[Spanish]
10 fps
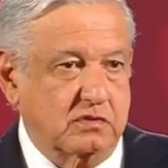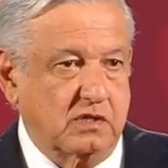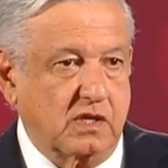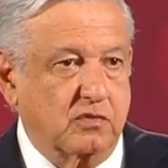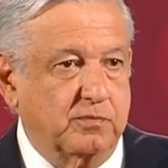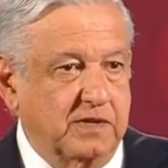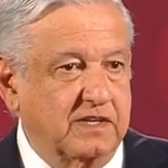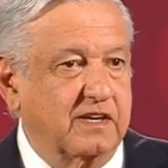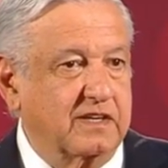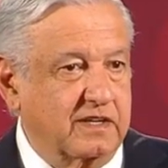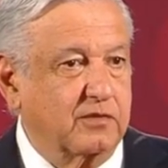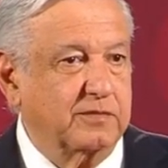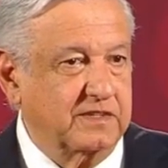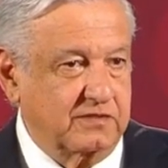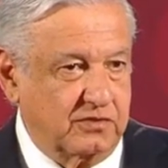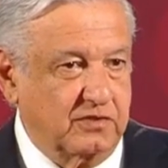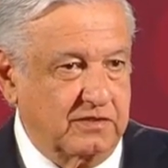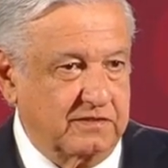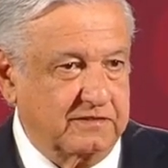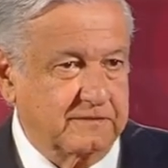a cumplir las
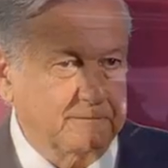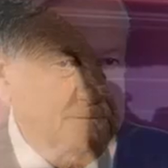recomendaciones.